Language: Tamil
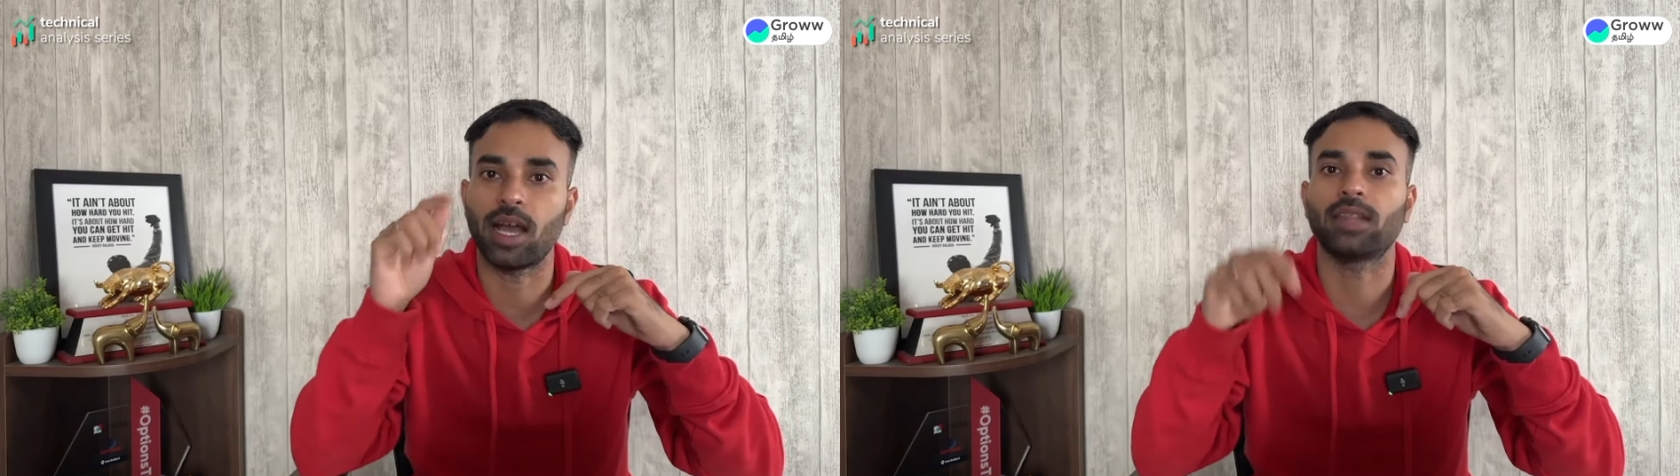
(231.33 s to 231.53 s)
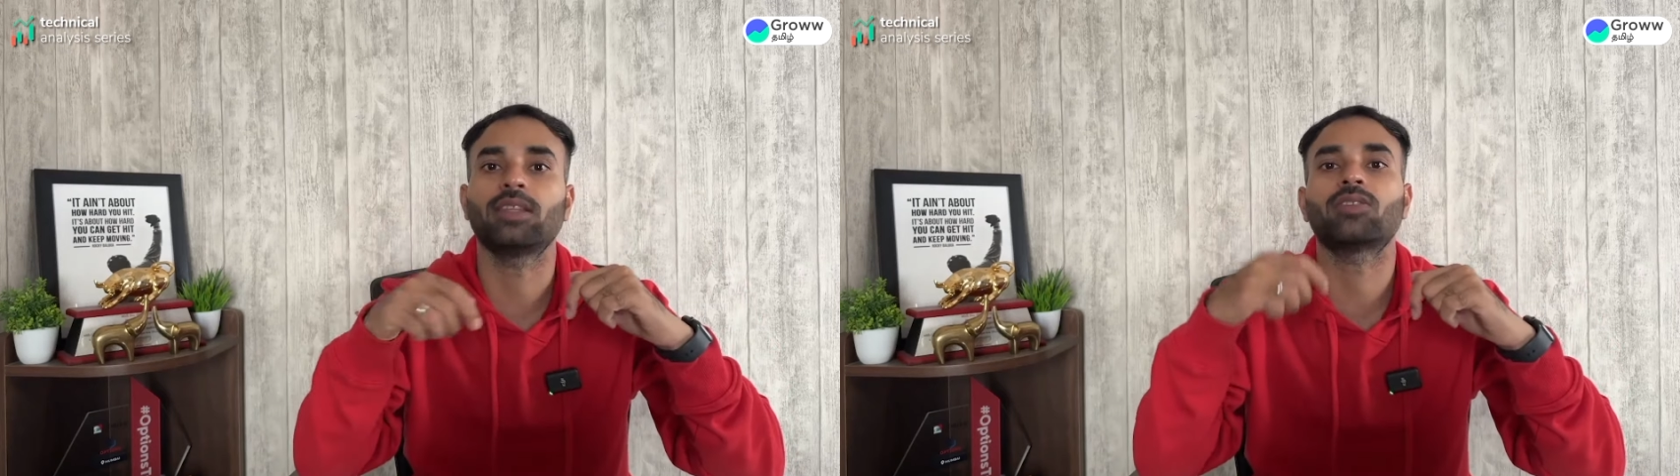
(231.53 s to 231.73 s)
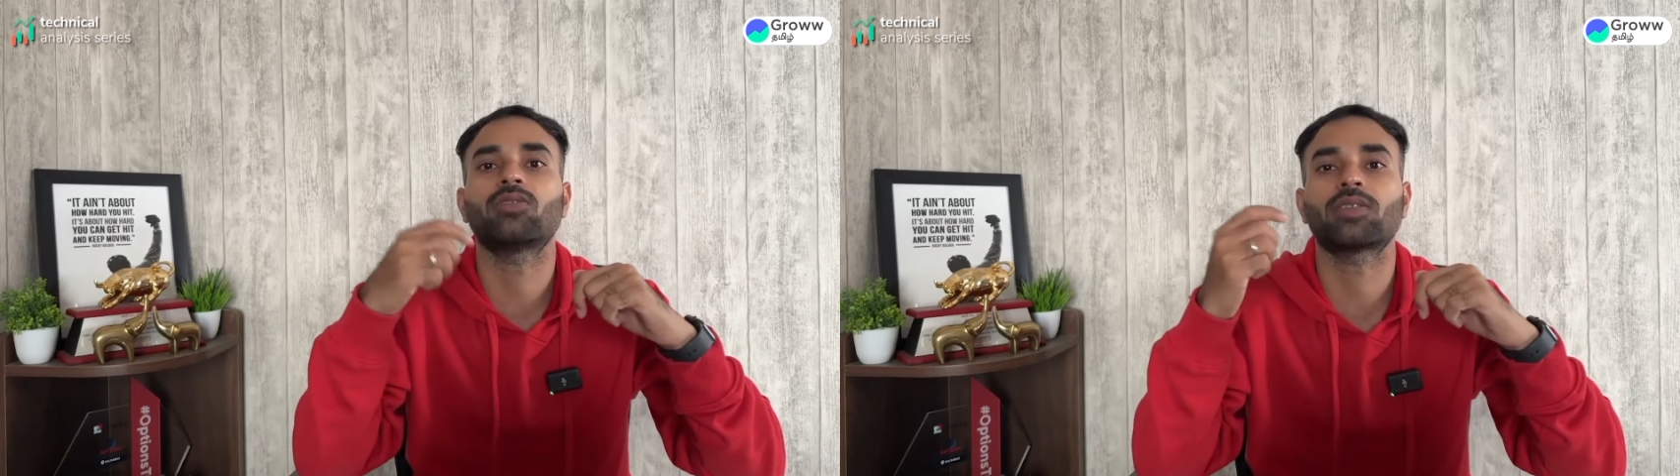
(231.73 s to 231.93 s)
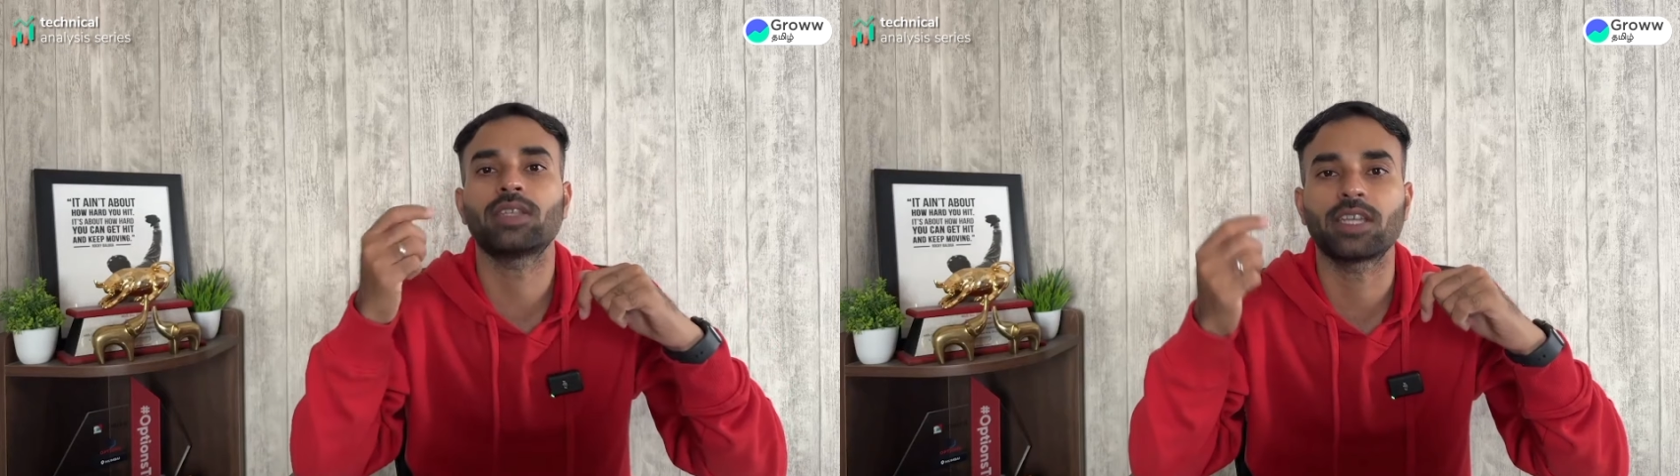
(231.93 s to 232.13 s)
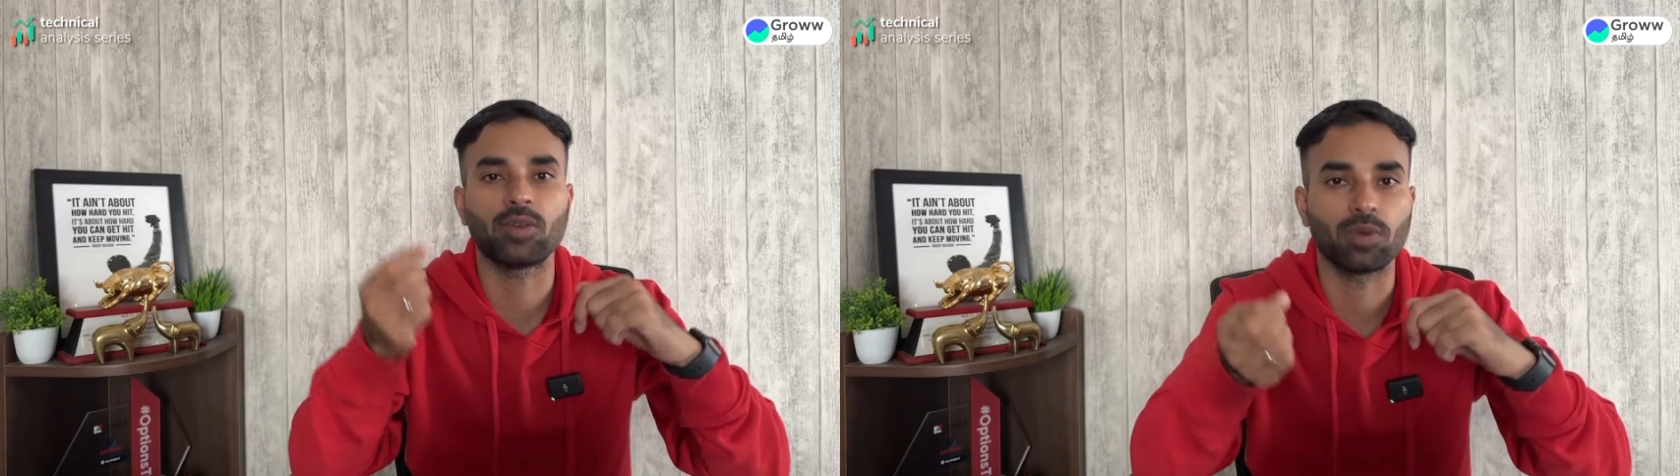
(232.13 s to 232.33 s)
அந்த
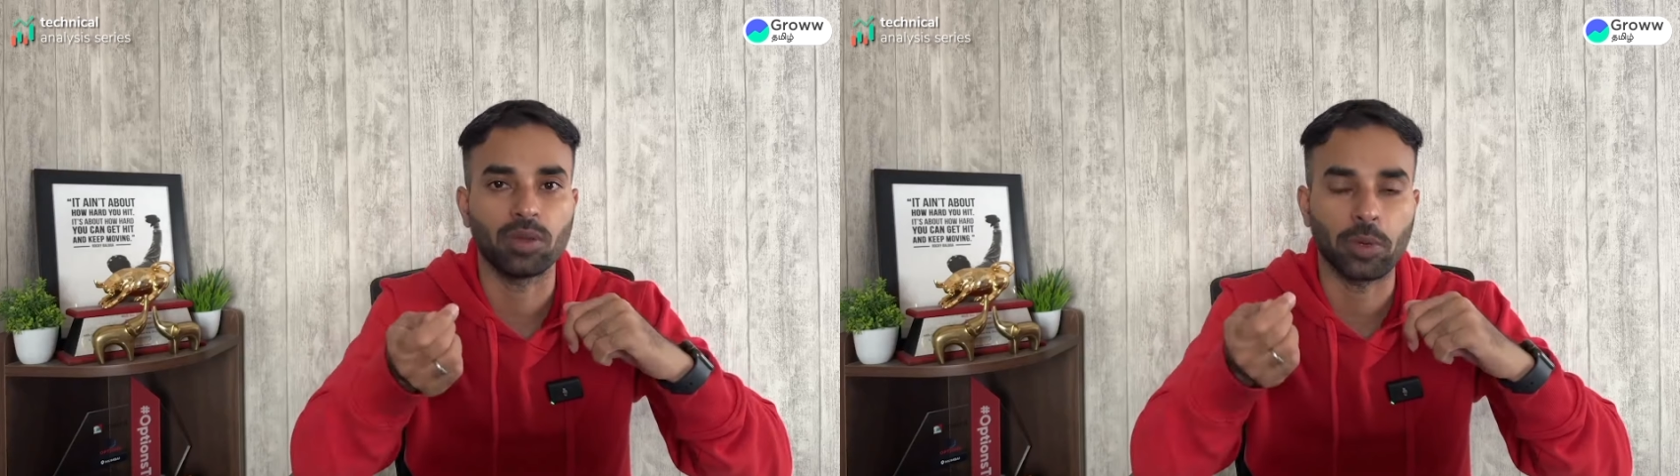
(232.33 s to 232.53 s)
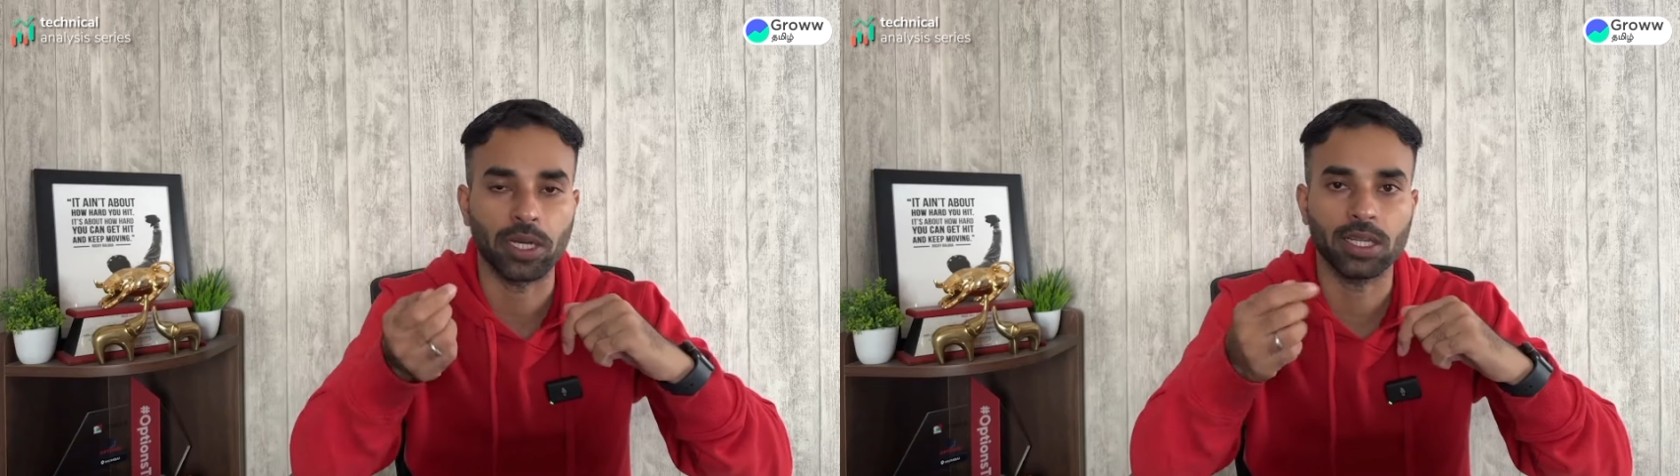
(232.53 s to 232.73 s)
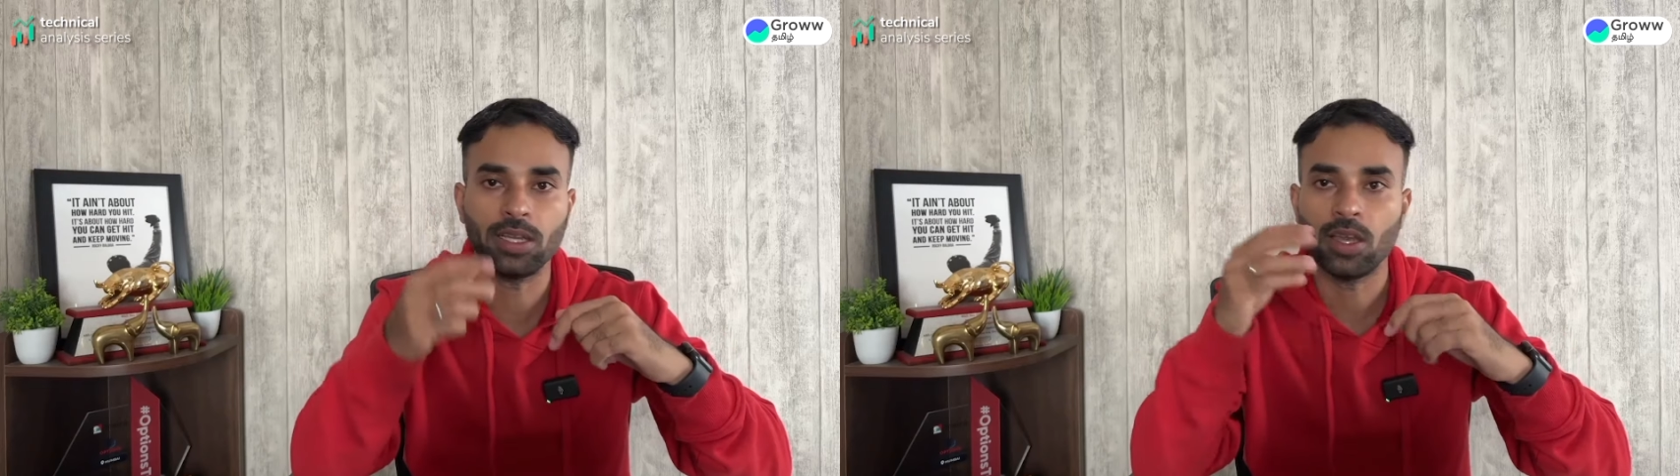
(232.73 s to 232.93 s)
ஸ்டாக்ஸில் நீங்கள் உள்ளே போயிட்டு